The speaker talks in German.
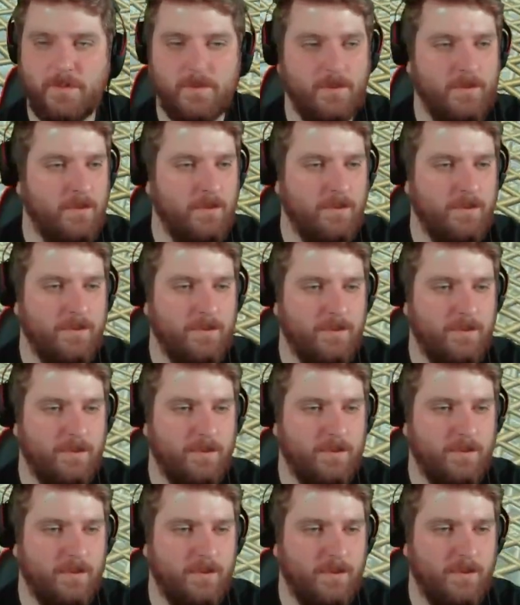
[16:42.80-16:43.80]
Hm?
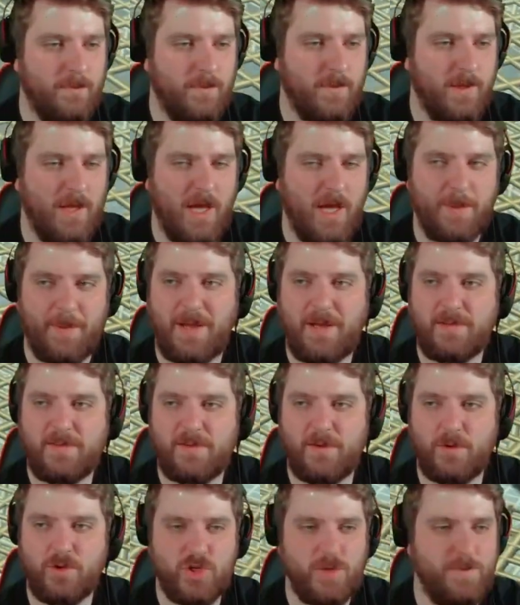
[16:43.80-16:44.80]
Hab alle
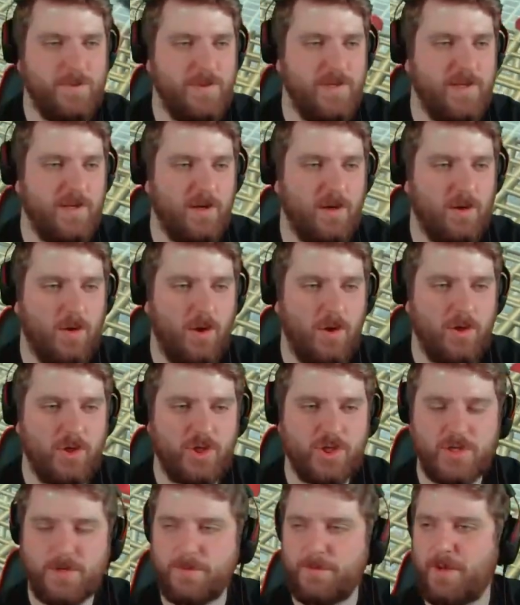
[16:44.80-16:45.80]
Social Media
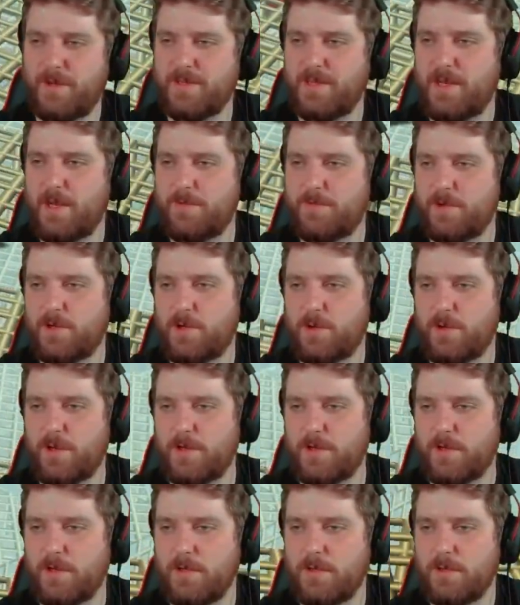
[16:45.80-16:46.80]
gelöscht, macht einen einfach
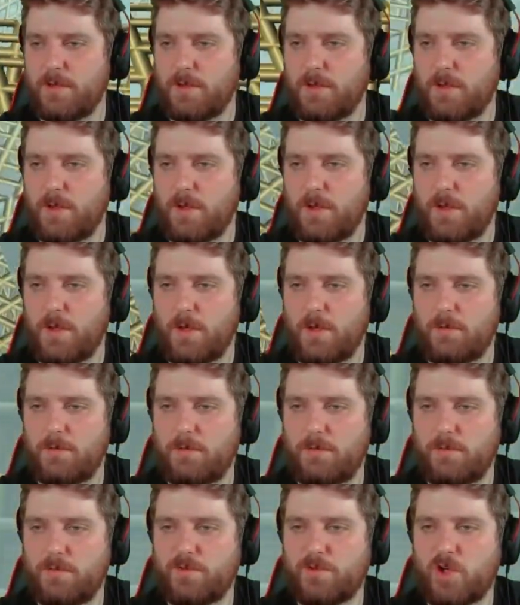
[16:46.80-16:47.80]
glücklicher.
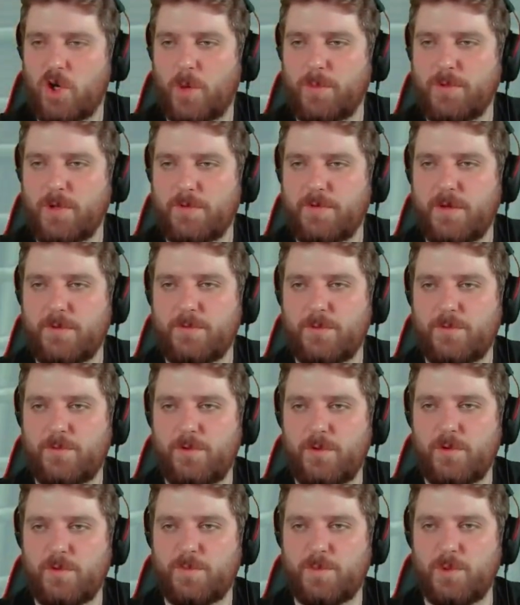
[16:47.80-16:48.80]
Und es kommt darauf an,
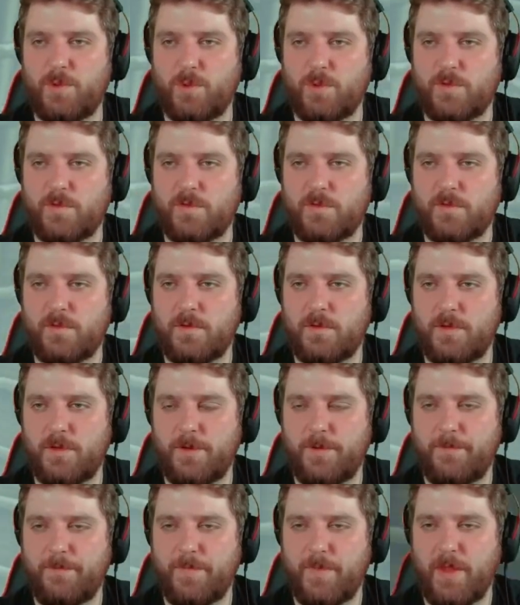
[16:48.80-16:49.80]
wofür du es benutzt.
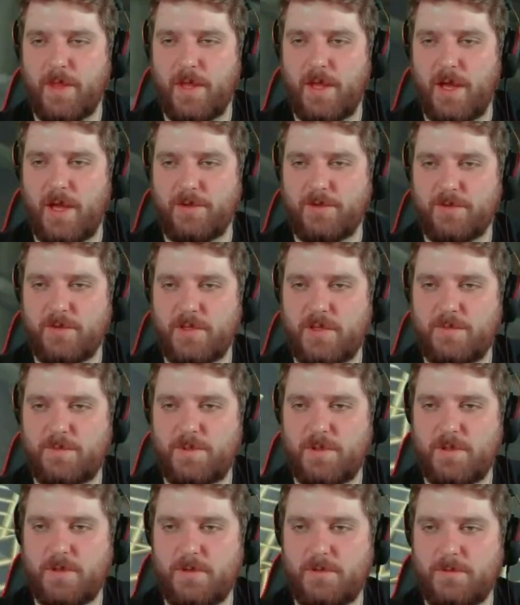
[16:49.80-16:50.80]
Ne? Also ich
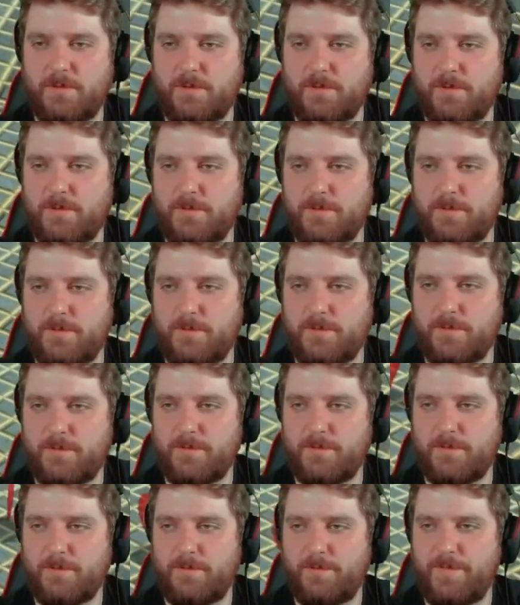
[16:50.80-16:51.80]
bin...
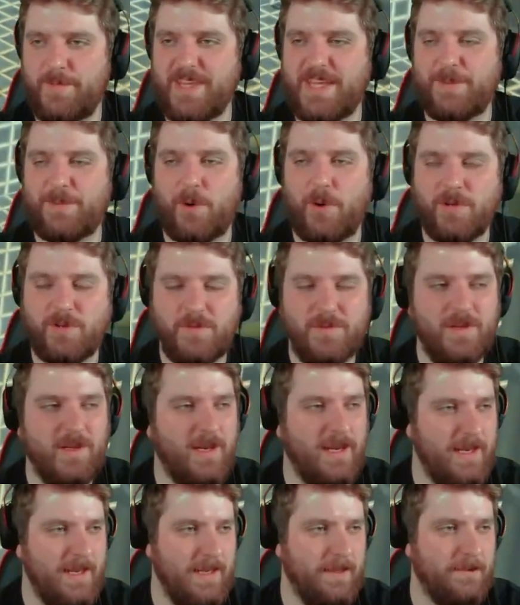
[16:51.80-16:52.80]
Ich habe heute wieder
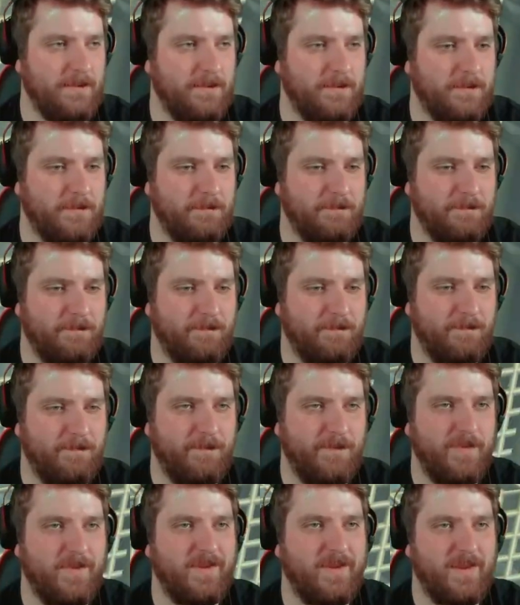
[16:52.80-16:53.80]
gelernt.
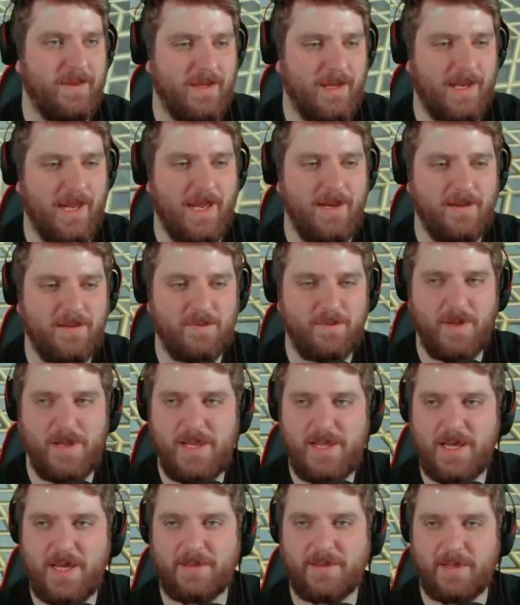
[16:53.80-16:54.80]
Der kleine
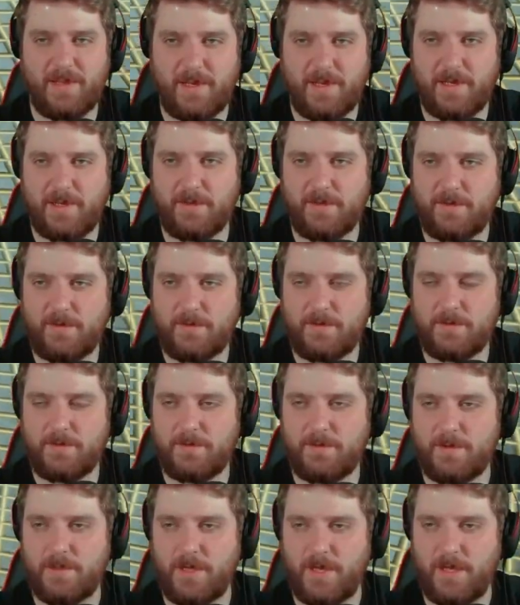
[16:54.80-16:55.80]
Smelly hat gelernt,
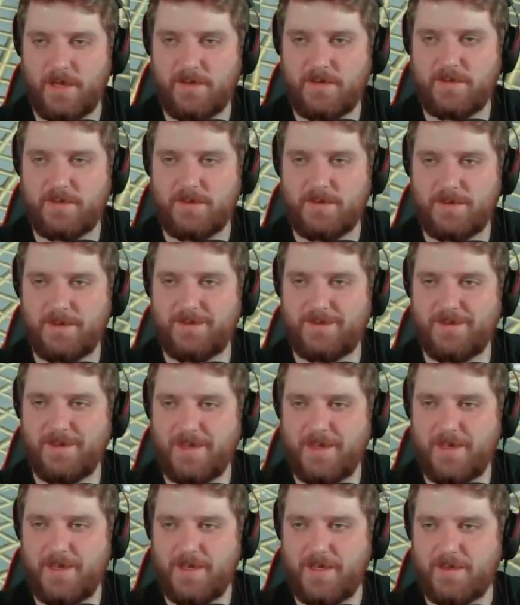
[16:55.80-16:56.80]
dass...
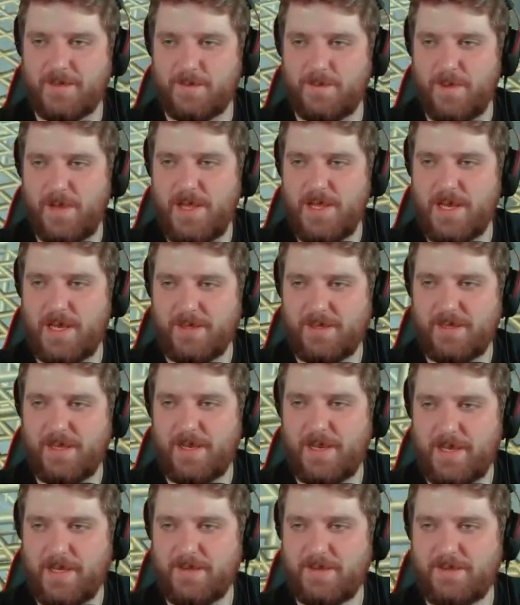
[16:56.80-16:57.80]
Smelly hat
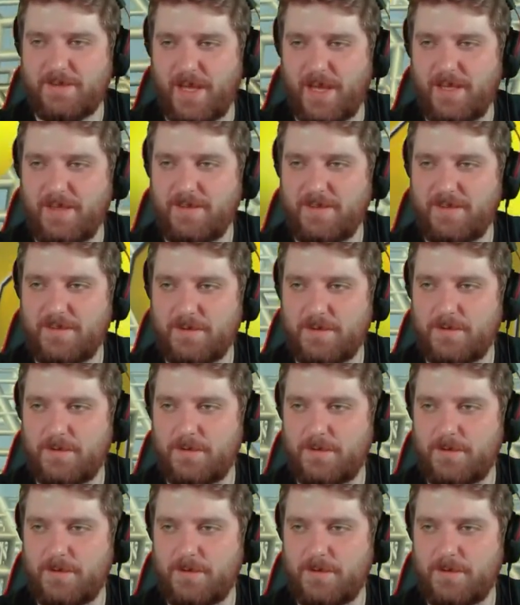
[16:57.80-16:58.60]
gelernt, dass...